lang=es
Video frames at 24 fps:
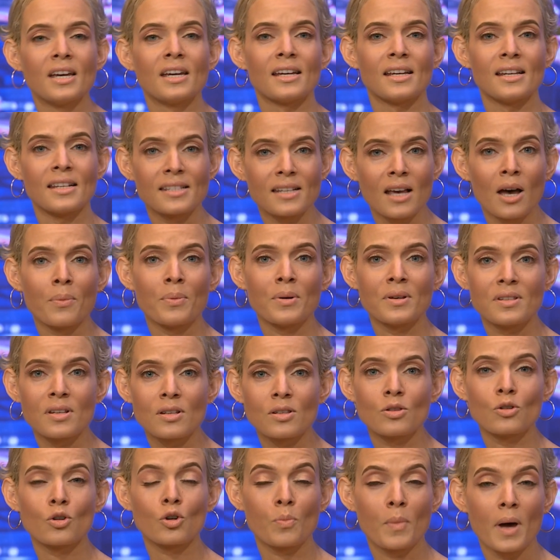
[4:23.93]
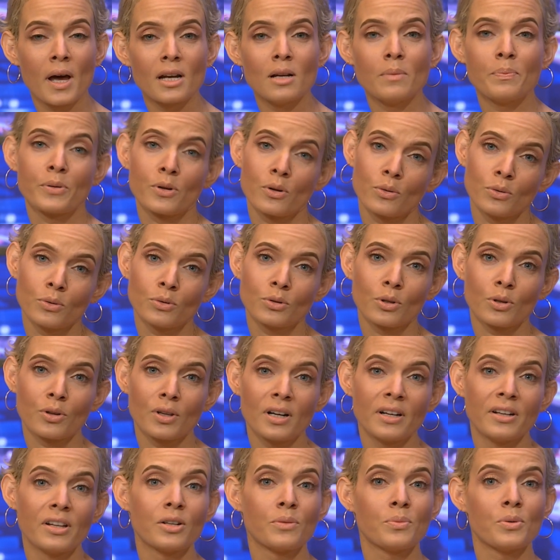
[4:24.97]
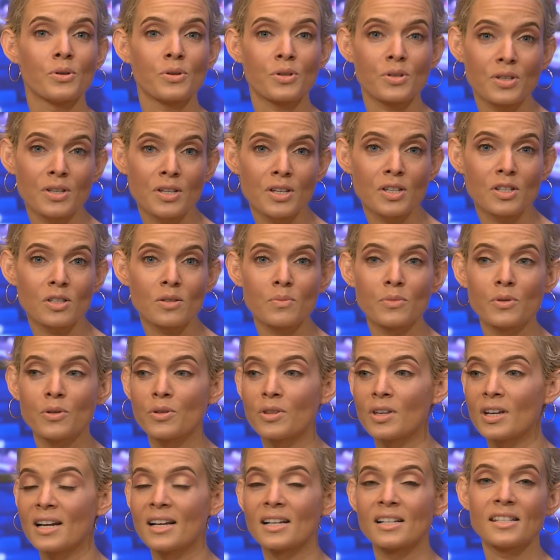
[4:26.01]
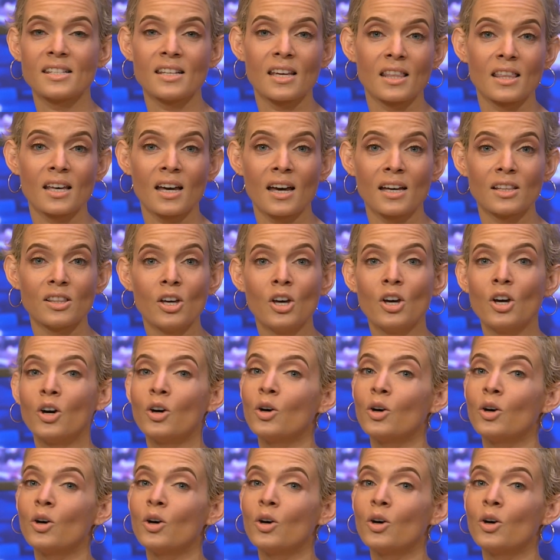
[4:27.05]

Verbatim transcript: Es a veces normal y producto del nerviosismo, de la ansiedad